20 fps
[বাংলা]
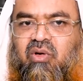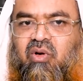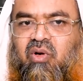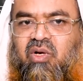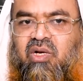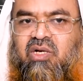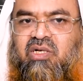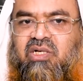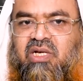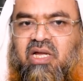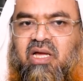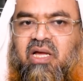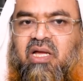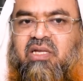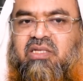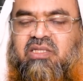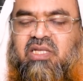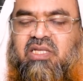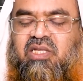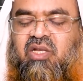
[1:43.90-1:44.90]
অনেকটা
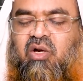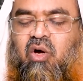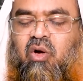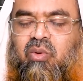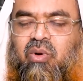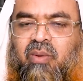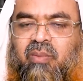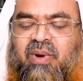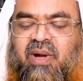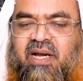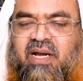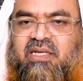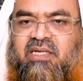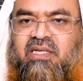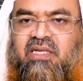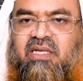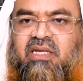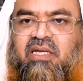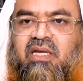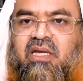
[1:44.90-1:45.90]
তাদের অভাব
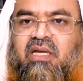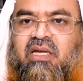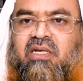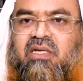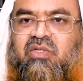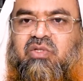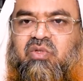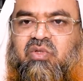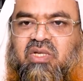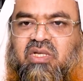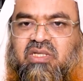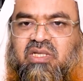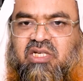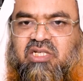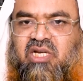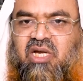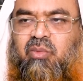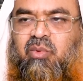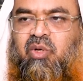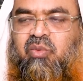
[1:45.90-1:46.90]
কাটিয়ে কিছুটা তারা
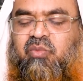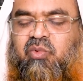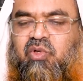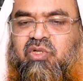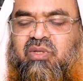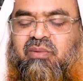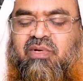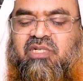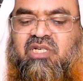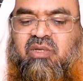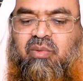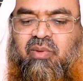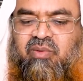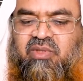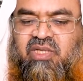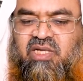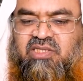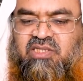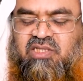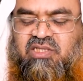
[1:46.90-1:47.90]
স্বাবলম্বী হতে পারে সেভাবে
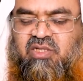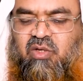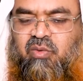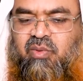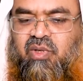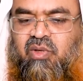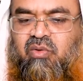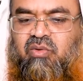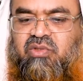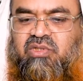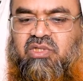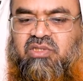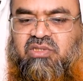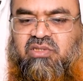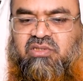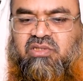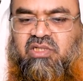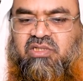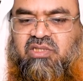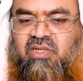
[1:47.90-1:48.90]
দেওয়ার চেষ্টা ভাবনা
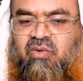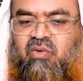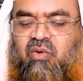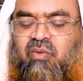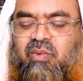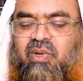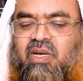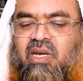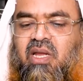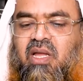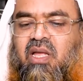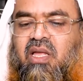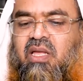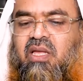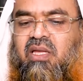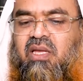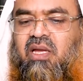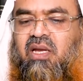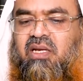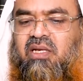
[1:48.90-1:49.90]
চেষ্টা করবেন
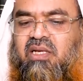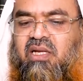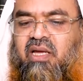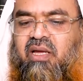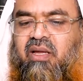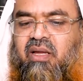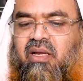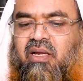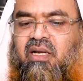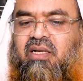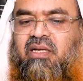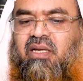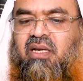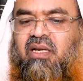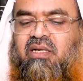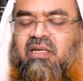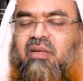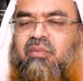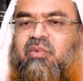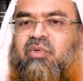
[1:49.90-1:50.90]
এটা এটা
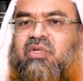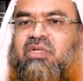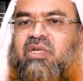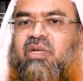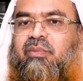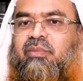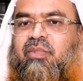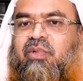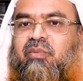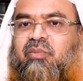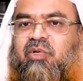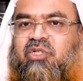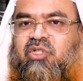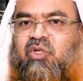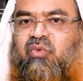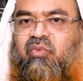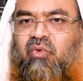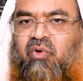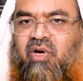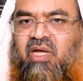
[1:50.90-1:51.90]
এটা এটা বেশি
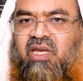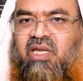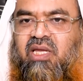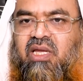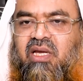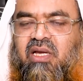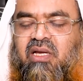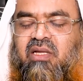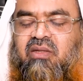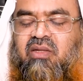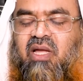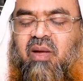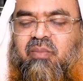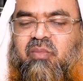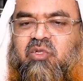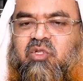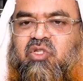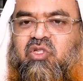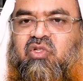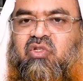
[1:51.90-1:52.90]
উপকারী তো
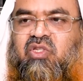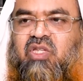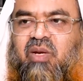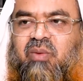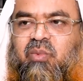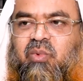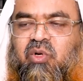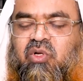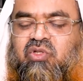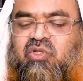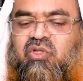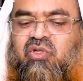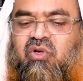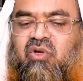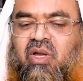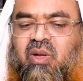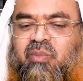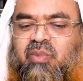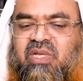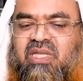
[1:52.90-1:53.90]
আপনি যদি তারপরেও যদি
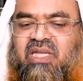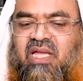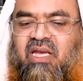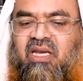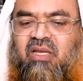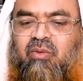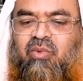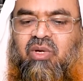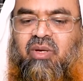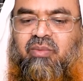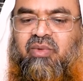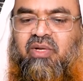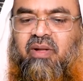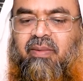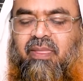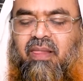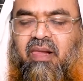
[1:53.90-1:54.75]
কোনো আপনি দেন এইভাবে